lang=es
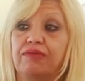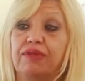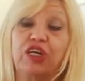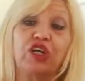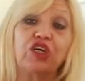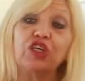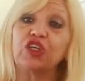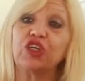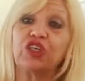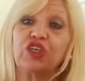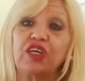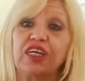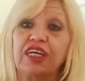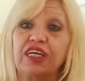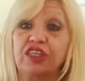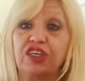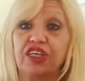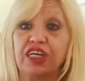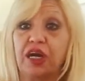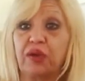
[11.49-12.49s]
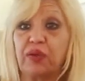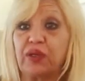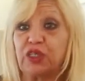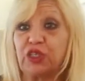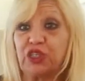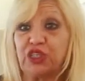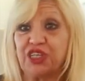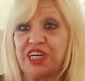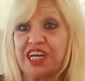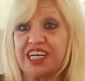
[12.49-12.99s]
me contó toda la historia
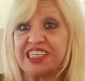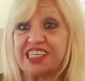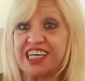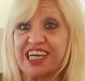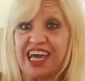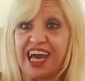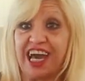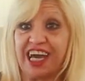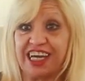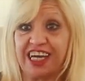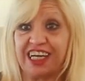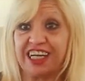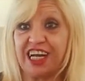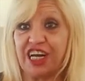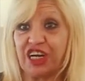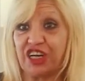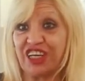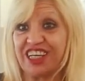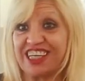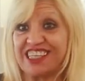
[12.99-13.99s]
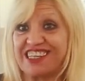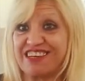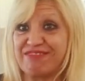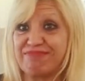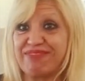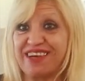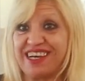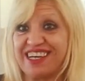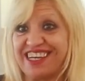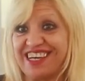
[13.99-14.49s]
cuando yo nací ahí en el Roque
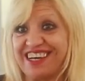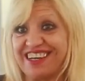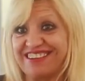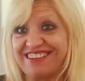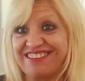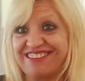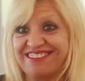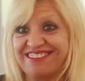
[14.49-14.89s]
Peña,